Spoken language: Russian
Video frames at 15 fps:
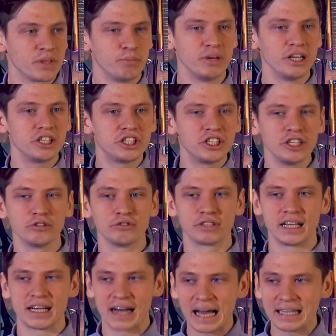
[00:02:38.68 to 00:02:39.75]
Причину
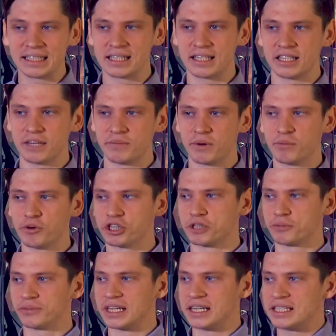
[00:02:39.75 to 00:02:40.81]
для радости мы
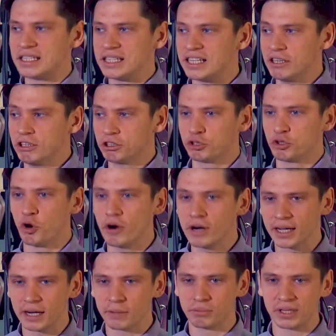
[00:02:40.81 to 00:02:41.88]
можем найти
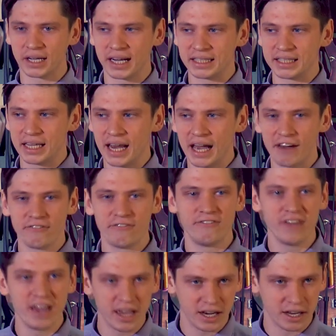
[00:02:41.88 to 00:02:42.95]
только благодаря
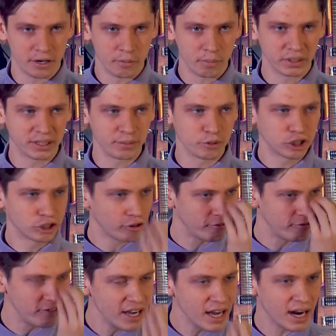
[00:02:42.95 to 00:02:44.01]
вере, потому что
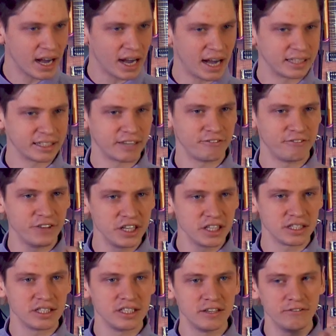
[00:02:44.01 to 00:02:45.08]
вера, она
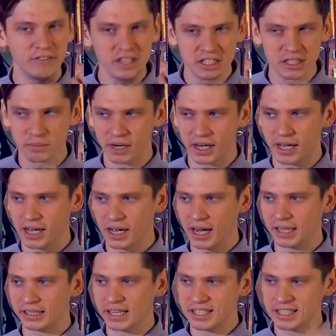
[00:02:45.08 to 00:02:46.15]
видит невидимое,
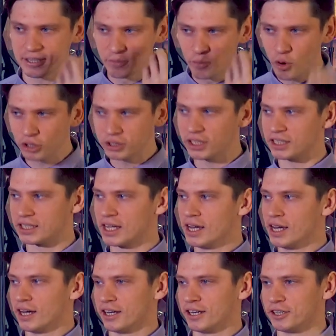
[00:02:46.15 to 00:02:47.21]
она смотрит
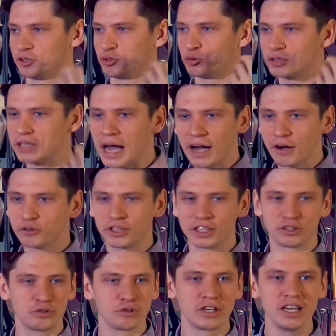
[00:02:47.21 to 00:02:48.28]
э, туда, куда
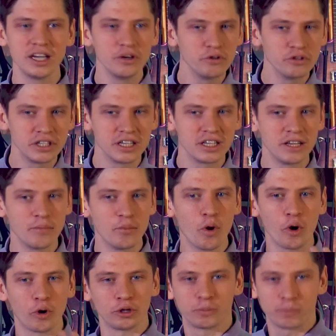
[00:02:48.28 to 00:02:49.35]
другие люди не
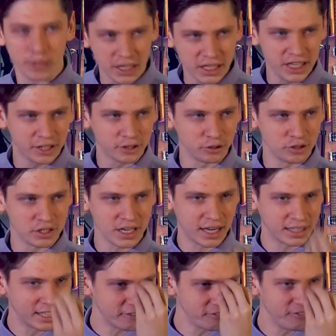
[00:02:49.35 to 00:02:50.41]
могут проникнуть,
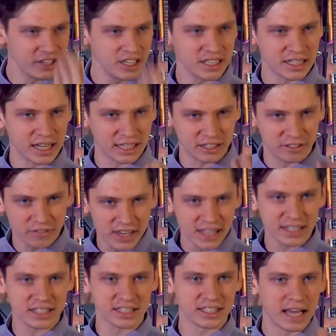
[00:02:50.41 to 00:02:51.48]
она видит
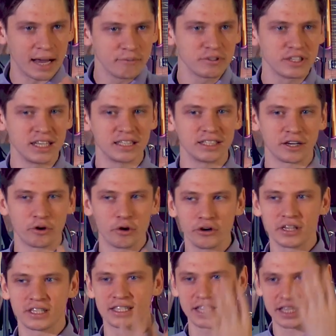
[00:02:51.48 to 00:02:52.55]
ответ там, где
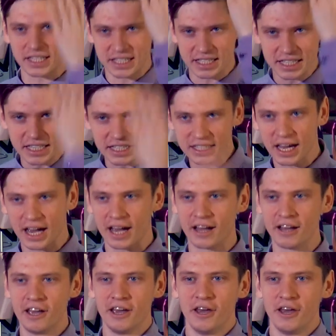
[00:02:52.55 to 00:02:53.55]
находится стена.